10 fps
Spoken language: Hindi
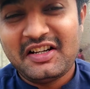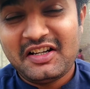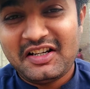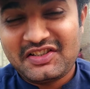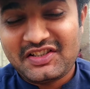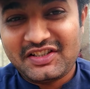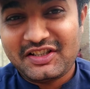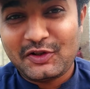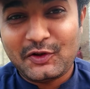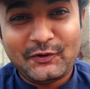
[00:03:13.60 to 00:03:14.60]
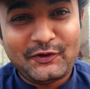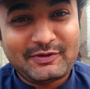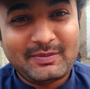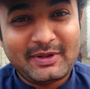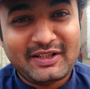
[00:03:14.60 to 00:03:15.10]
अच्छा यार ऑफिस
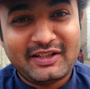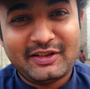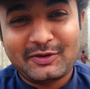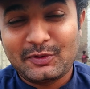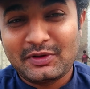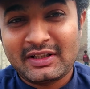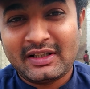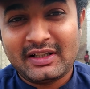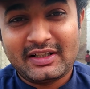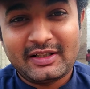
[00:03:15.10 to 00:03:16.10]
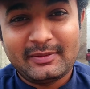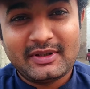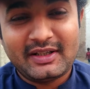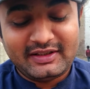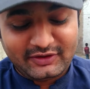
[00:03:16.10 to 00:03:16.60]
में बैठे लड़कों ने कहा है कि
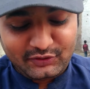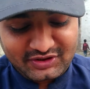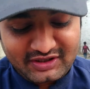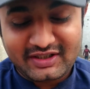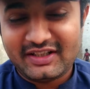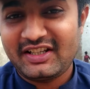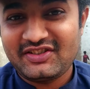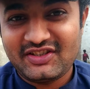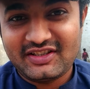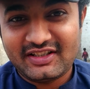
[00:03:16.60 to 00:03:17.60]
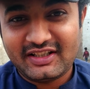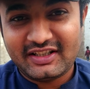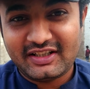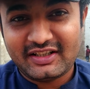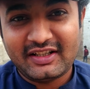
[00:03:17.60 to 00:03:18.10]
हमारे लिए कुछ खाने की चीज़ ले
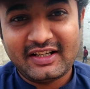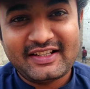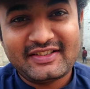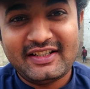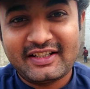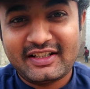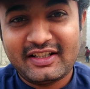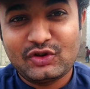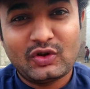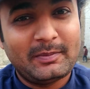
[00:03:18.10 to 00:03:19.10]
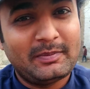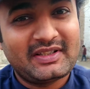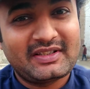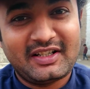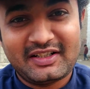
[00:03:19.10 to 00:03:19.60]
गया ना ऐसी लेके ना जो हम
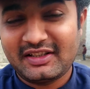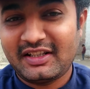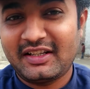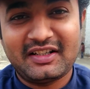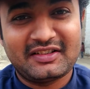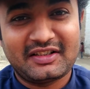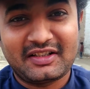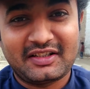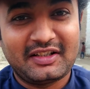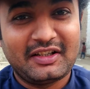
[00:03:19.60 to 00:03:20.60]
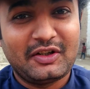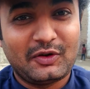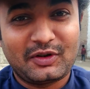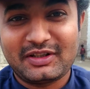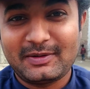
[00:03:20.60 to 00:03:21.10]
बस खाते रहें खाते रहें
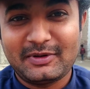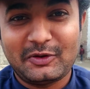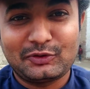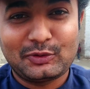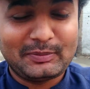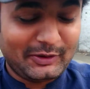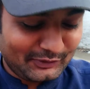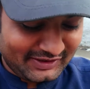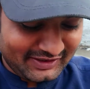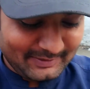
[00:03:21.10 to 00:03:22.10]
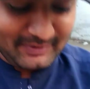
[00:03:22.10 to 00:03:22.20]
और ख़त्म ना हो तो मैं उनके लिए फिर